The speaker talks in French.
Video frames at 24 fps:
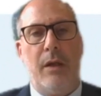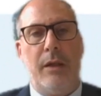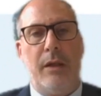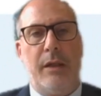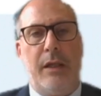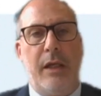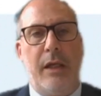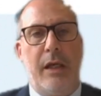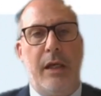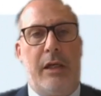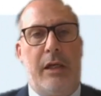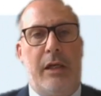
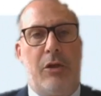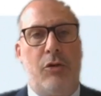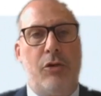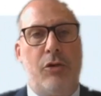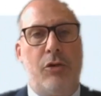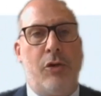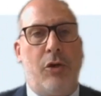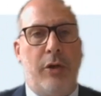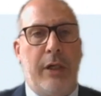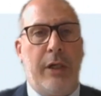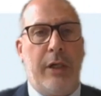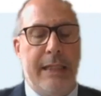qui est
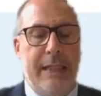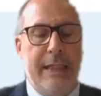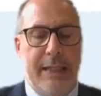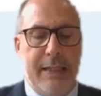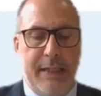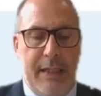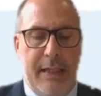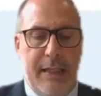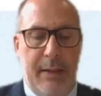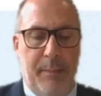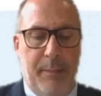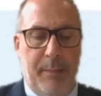
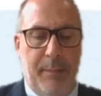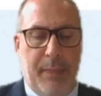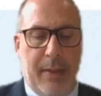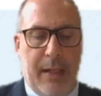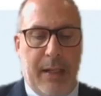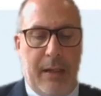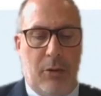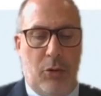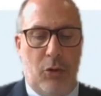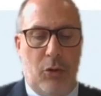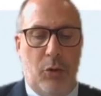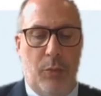co-organisée
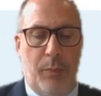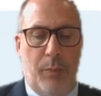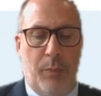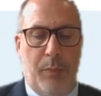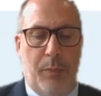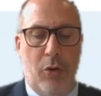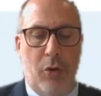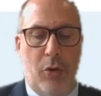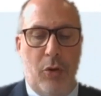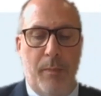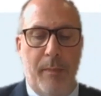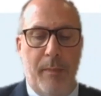par le
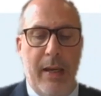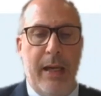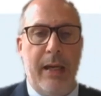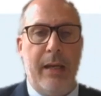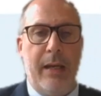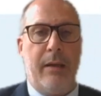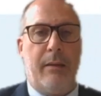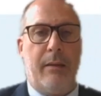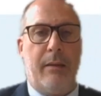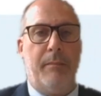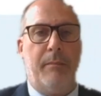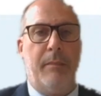pôle
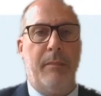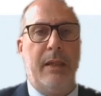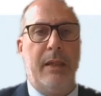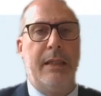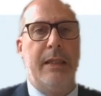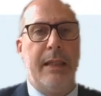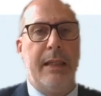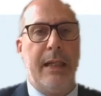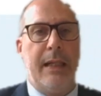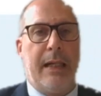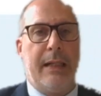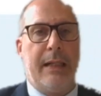mer
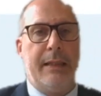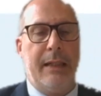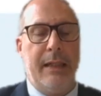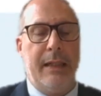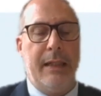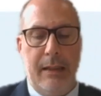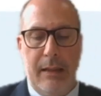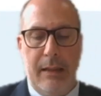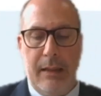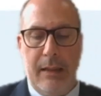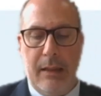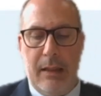
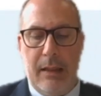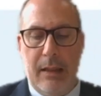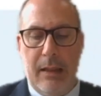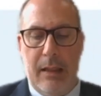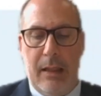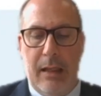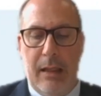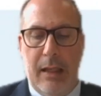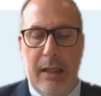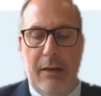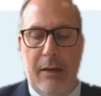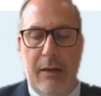Méditerranée
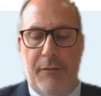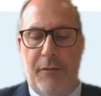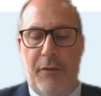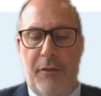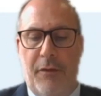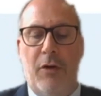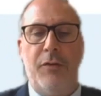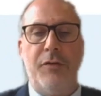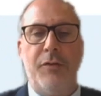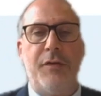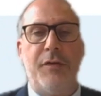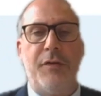et
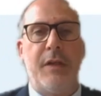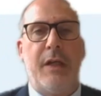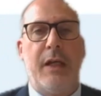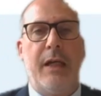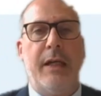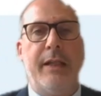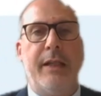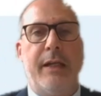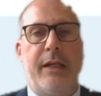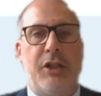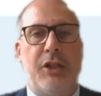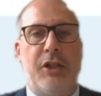France
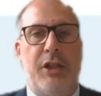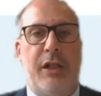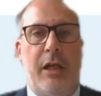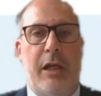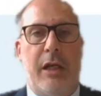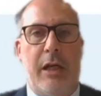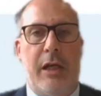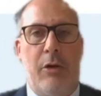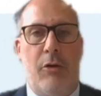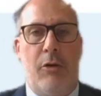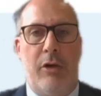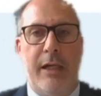Énergie
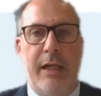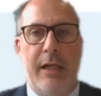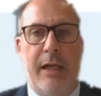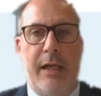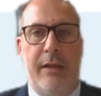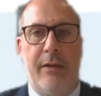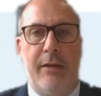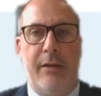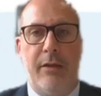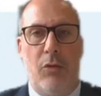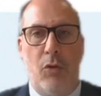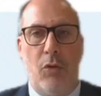
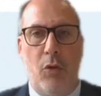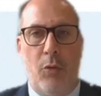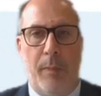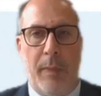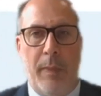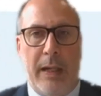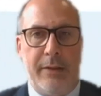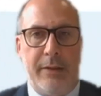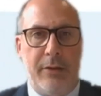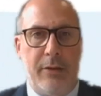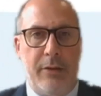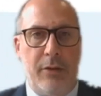Éolienne au
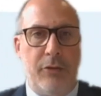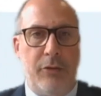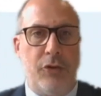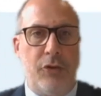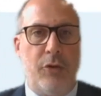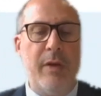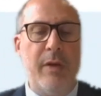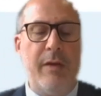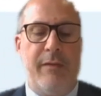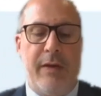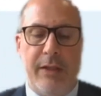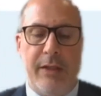printemps
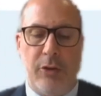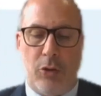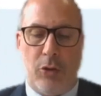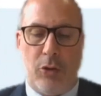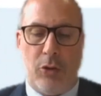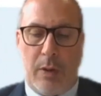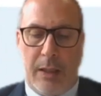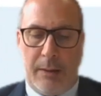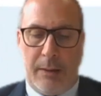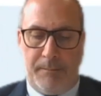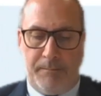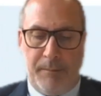
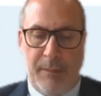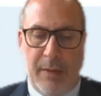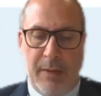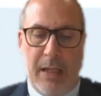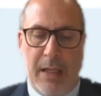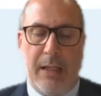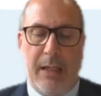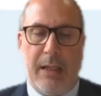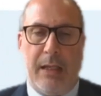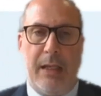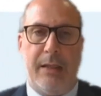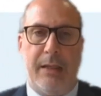2023.
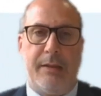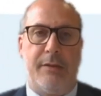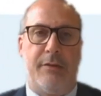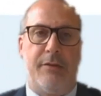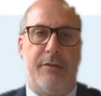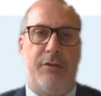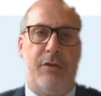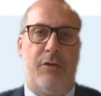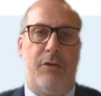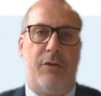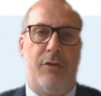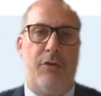
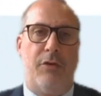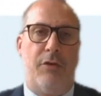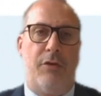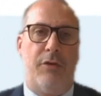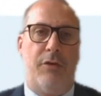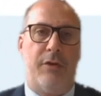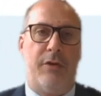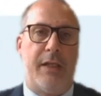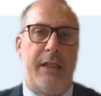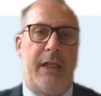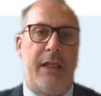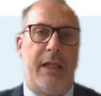Ce,
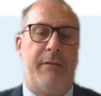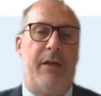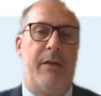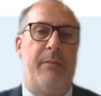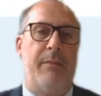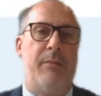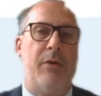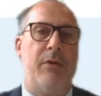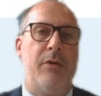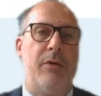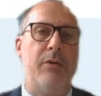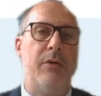cet
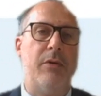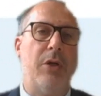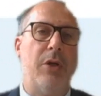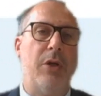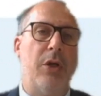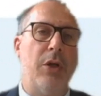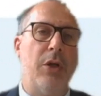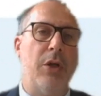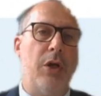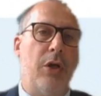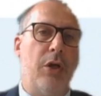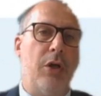événement
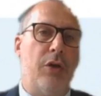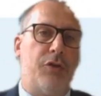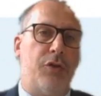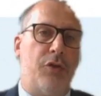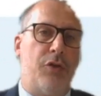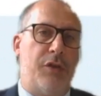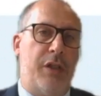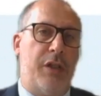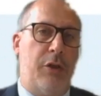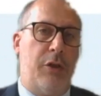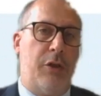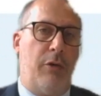se
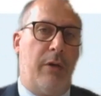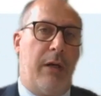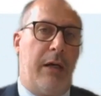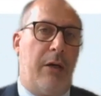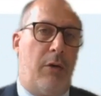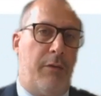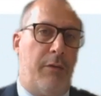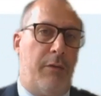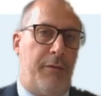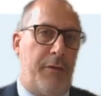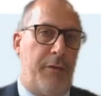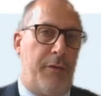situera
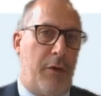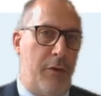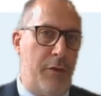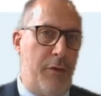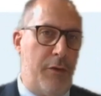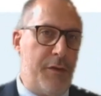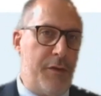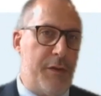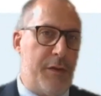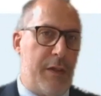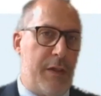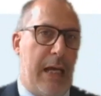en
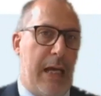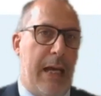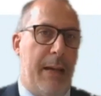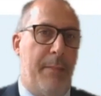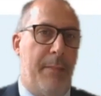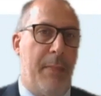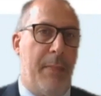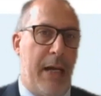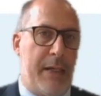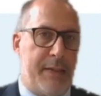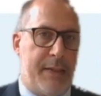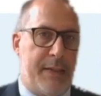France, à
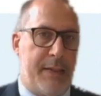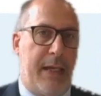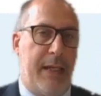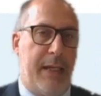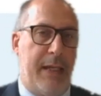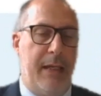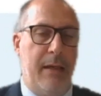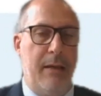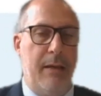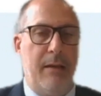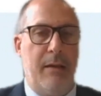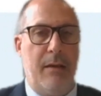
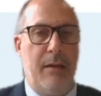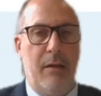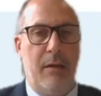Marseille,